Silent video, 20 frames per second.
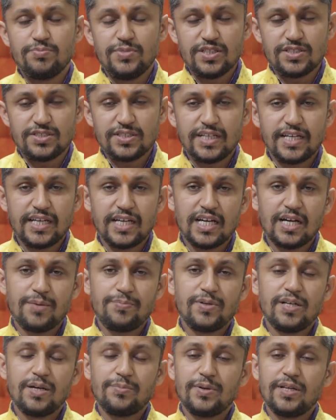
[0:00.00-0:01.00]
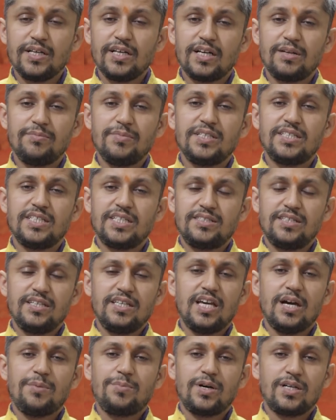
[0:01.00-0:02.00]
बीजने हैं अपने अपने घर में जैसे
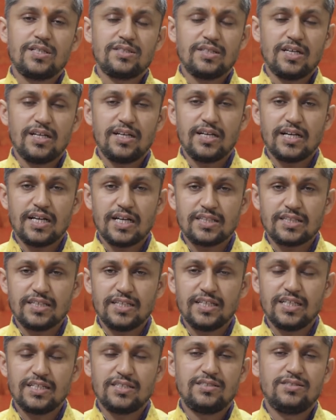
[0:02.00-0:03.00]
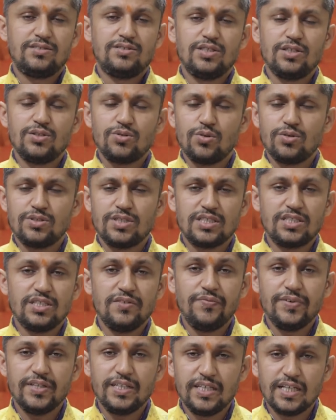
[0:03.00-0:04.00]
कि आप हर साल लगाते हैं जिनको
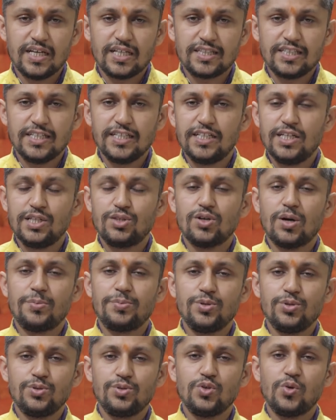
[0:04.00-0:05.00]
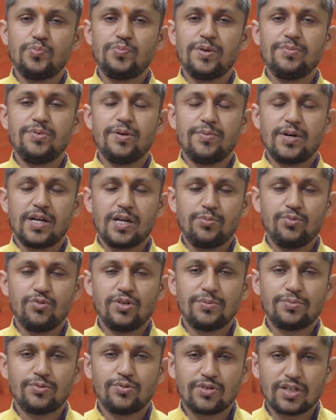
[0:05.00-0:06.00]
जैसी विधि आती है नहीं तो आप यूट्यूब पर भी हमारा
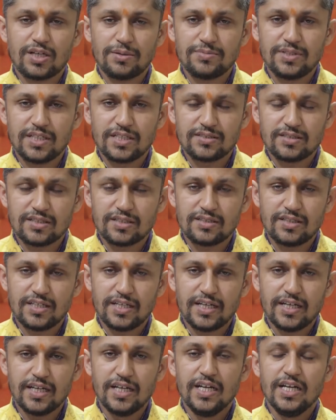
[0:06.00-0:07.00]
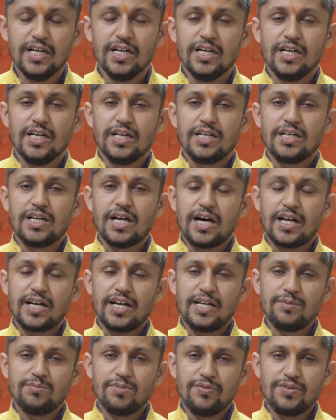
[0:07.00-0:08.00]
पूरा प्रोग्राम देख सकते हैं
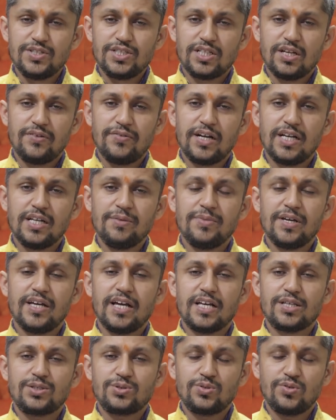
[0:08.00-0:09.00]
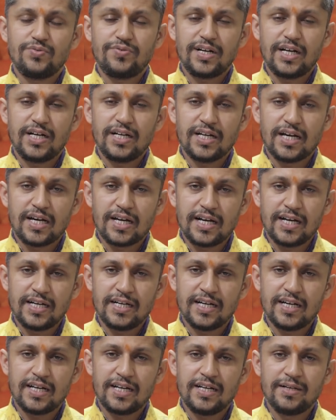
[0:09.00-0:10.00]
नारायण भविष्यवाणी में एस्ट्रो फ्रेंड नारायण
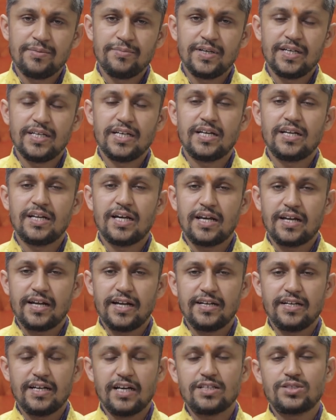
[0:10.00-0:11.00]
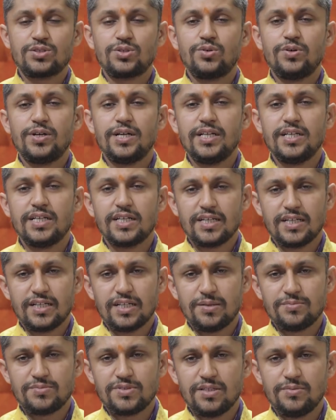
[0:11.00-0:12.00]
नारायण में या नारायण एस्ट्रो इंडिया के
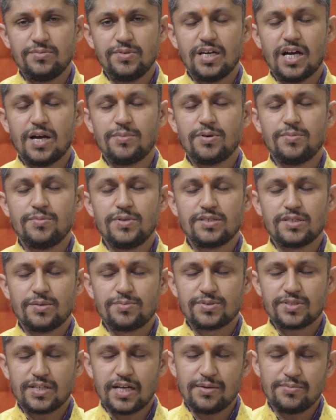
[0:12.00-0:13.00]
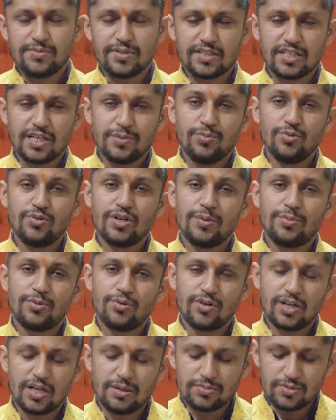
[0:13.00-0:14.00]
नाम से भी आप हमें सब्सक्राइब करके पूरा
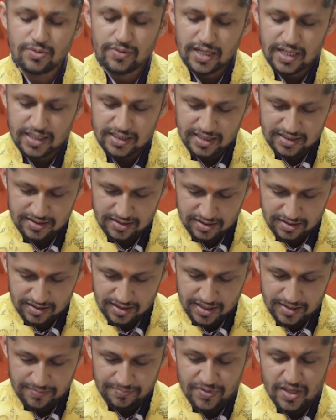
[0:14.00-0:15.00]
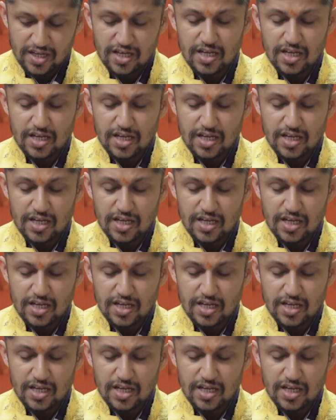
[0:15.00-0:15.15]
प्रोग्राम दोबारा देख सकते हैं